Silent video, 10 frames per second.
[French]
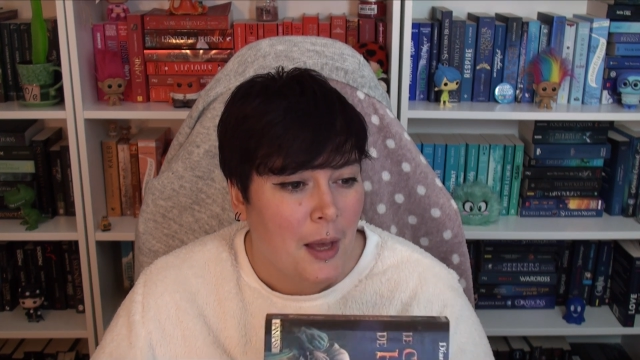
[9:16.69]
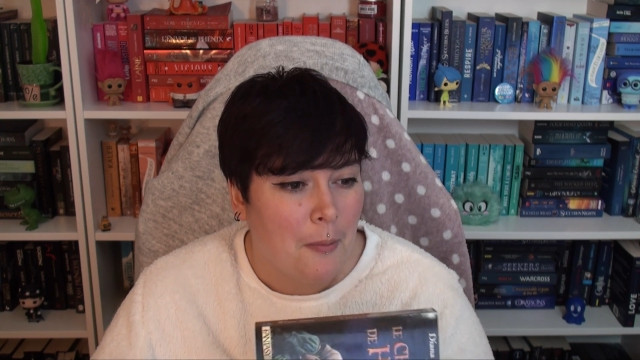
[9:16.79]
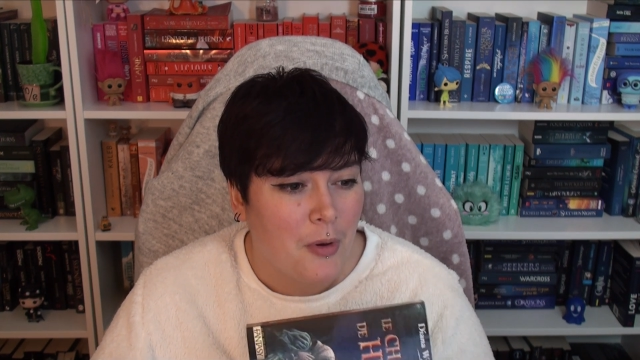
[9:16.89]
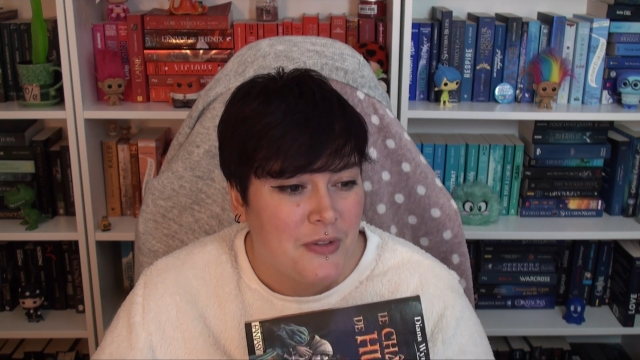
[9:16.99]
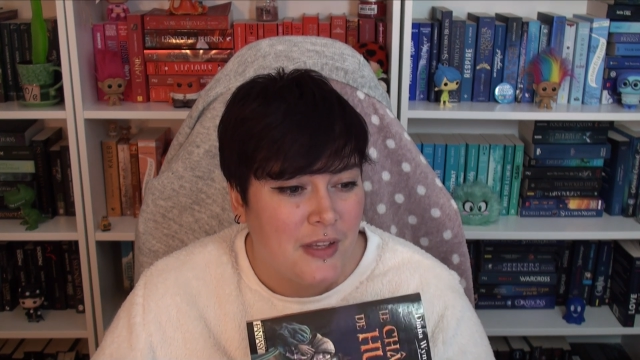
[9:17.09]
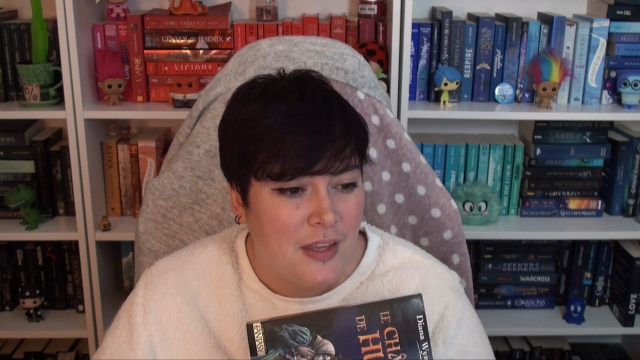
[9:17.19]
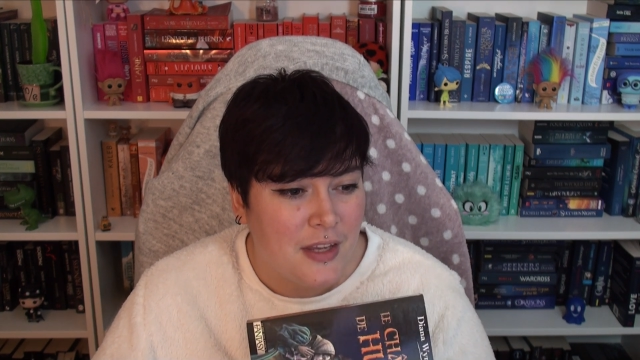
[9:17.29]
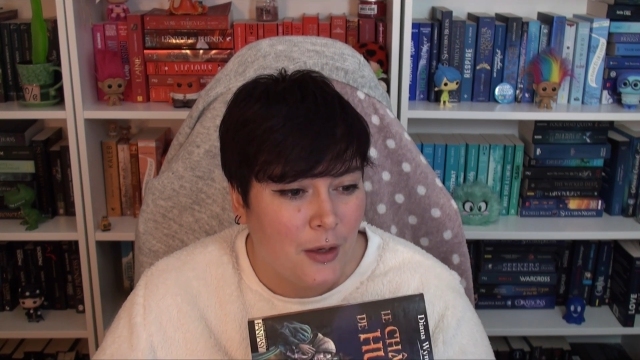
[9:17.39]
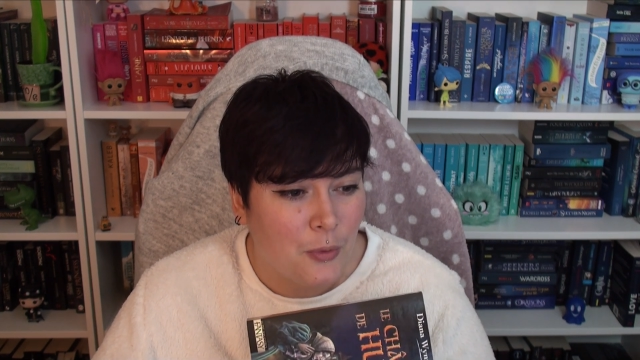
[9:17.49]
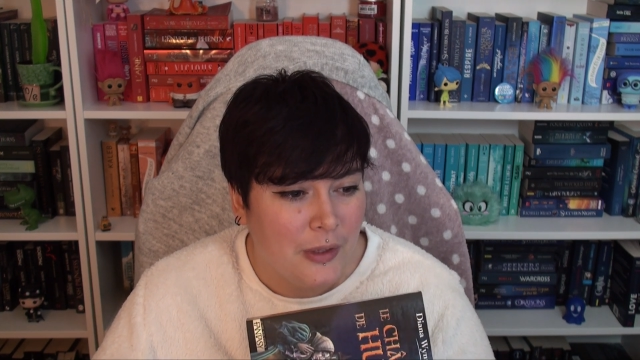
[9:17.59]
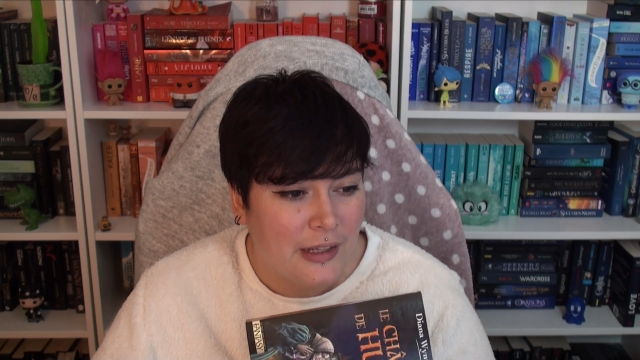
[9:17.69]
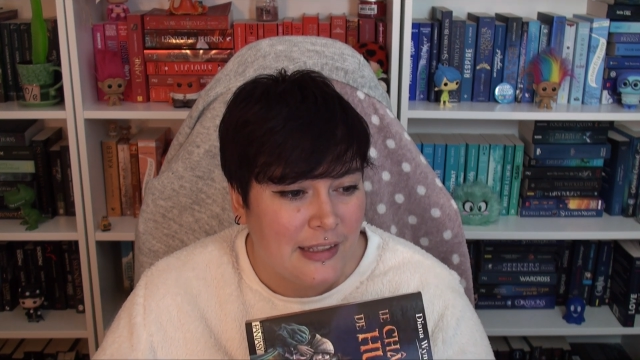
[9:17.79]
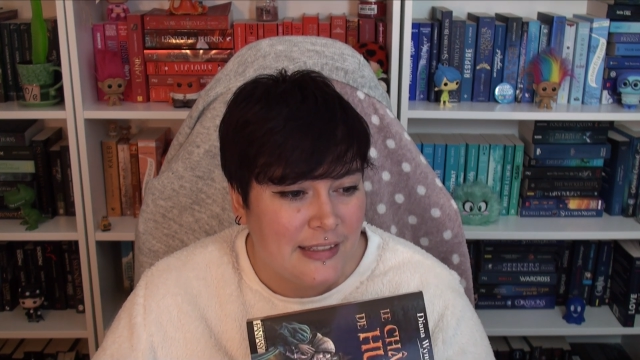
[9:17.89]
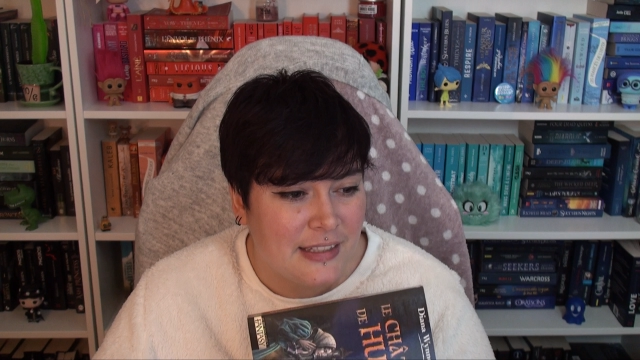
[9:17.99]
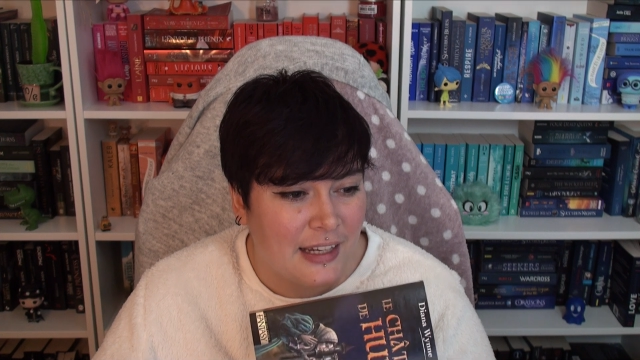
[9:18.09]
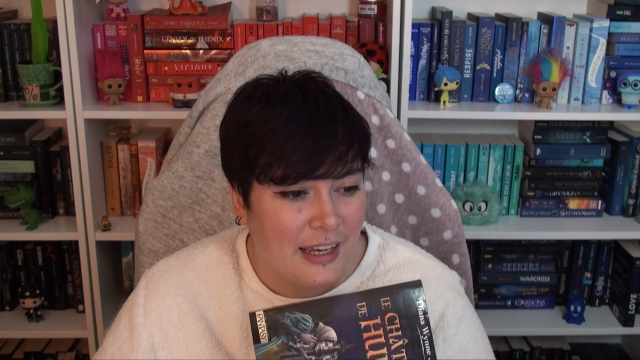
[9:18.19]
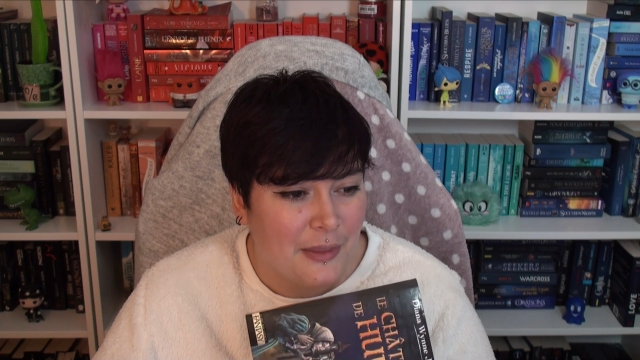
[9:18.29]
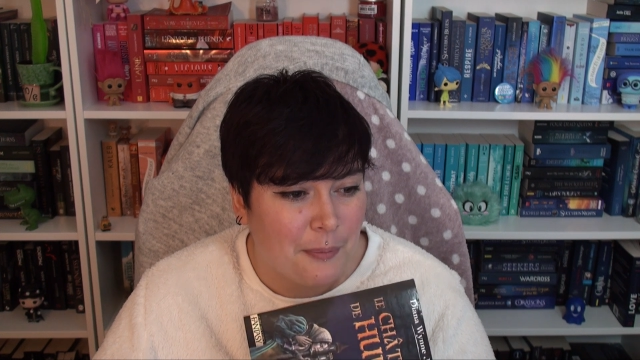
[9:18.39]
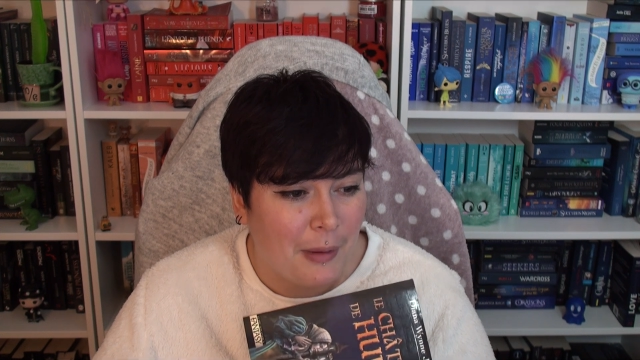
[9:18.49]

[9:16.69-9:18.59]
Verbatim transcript: m'enseigne à ouïr les sirènes,